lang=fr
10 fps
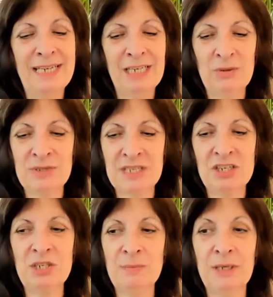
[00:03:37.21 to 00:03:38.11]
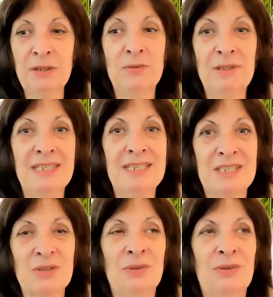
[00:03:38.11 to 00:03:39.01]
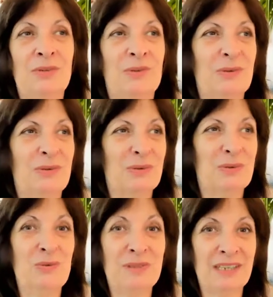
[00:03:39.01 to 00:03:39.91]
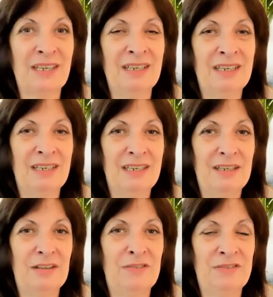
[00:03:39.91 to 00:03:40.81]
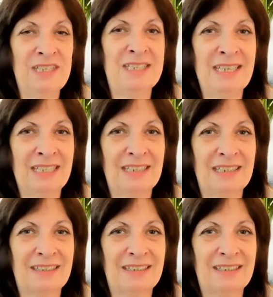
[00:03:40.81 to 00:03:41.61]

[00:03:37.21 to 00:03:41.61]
Il ne s'agit pas d'une descente euh, du train physique,